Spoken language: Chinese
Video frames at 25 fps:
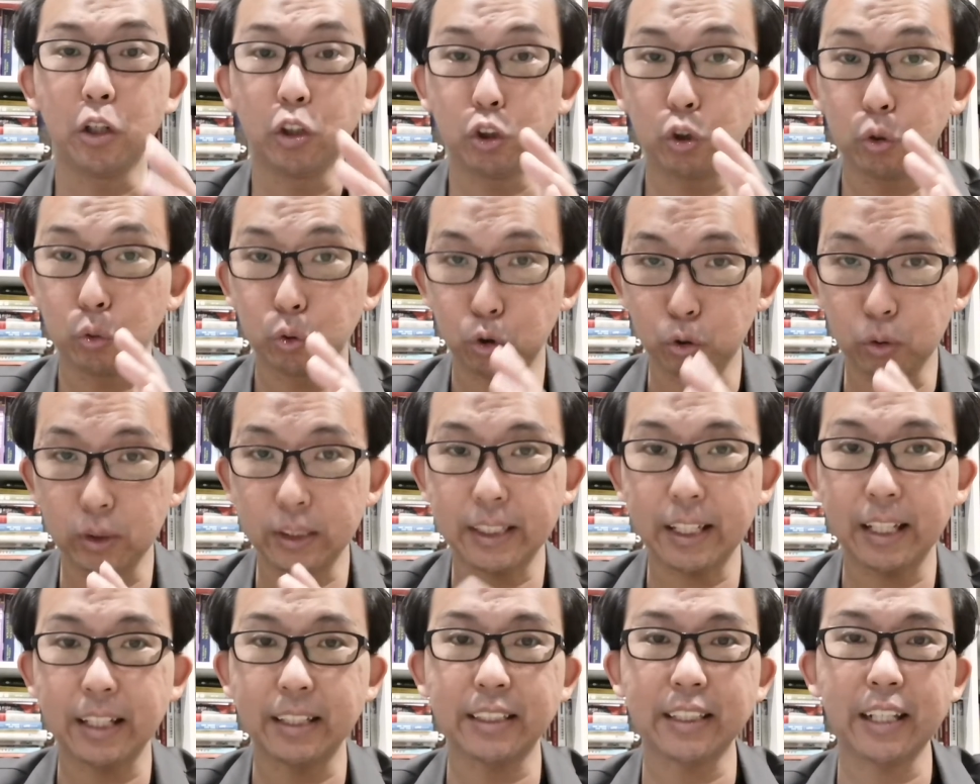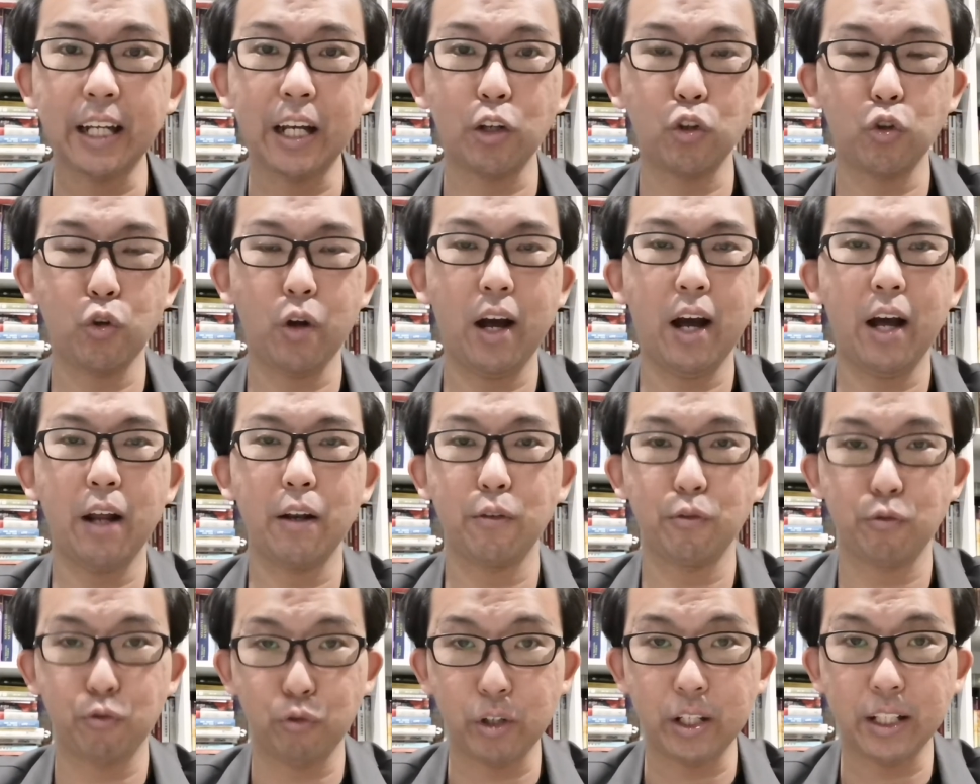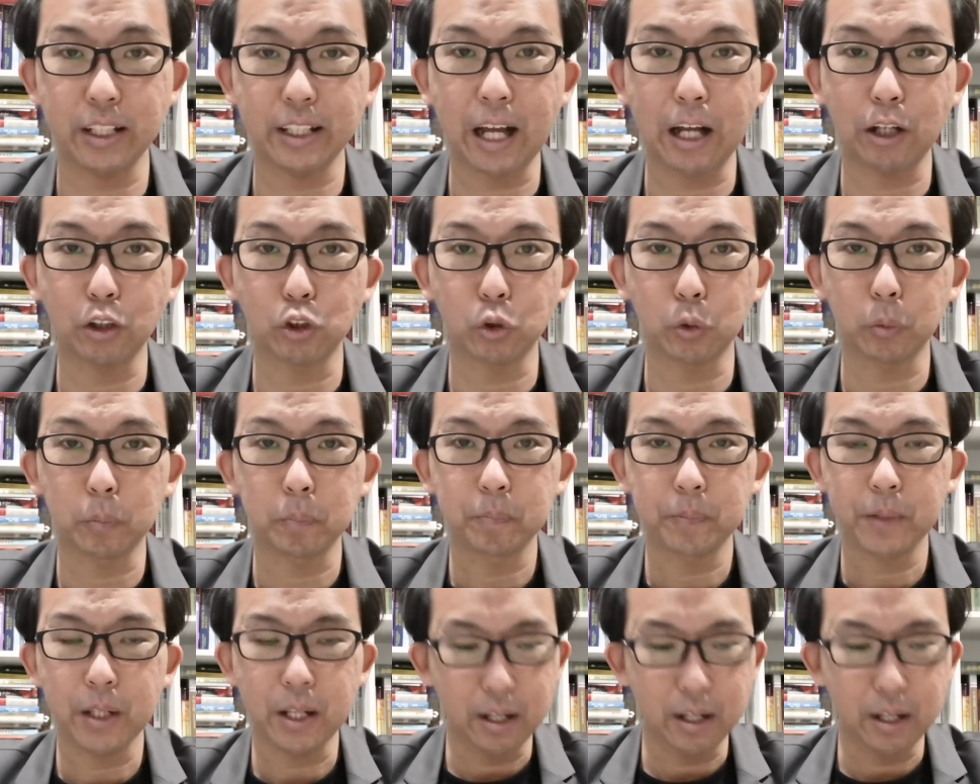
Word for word: 就出现在约翰福音当中。